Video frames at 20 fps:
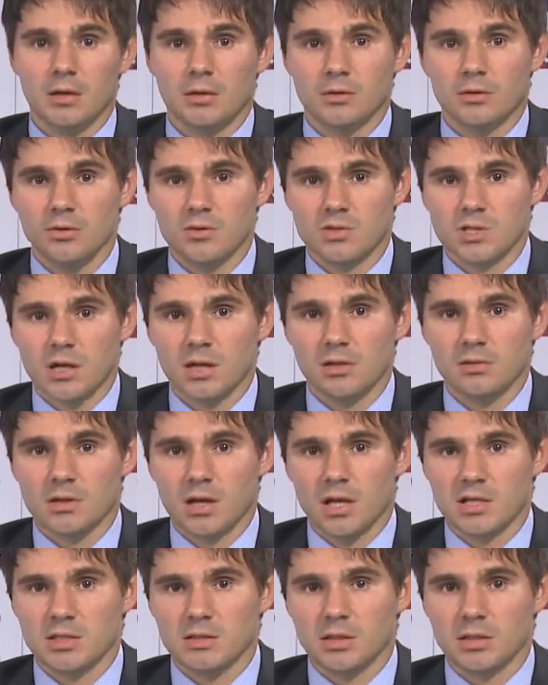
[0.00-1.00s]
Но закрыла
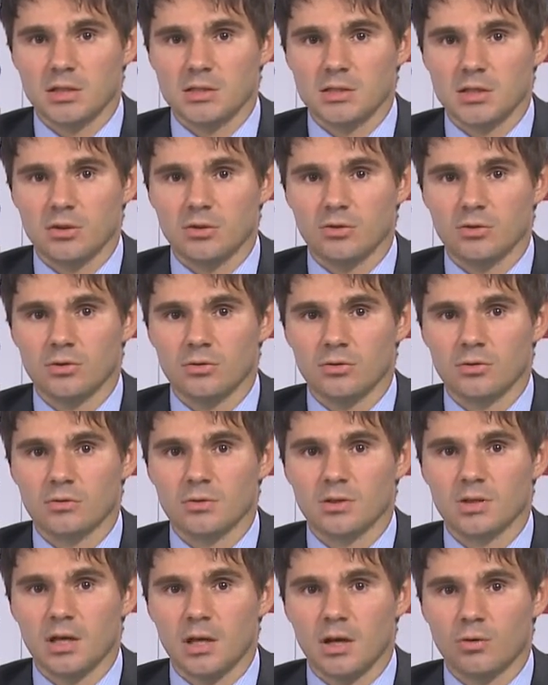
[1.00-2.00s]
корзина неделю
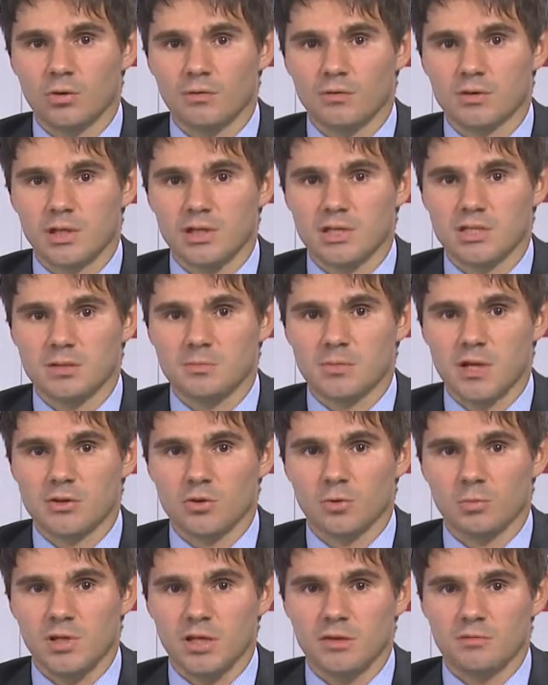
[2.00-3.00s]
на уровне 35
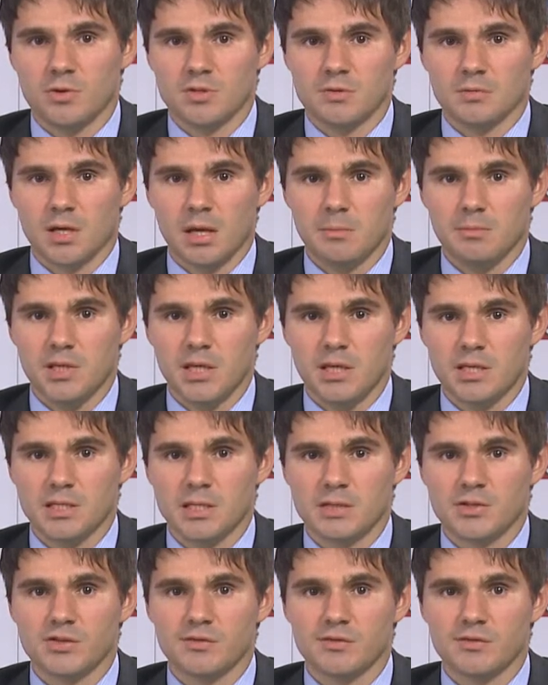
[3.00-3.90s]
рублей 8 копеек,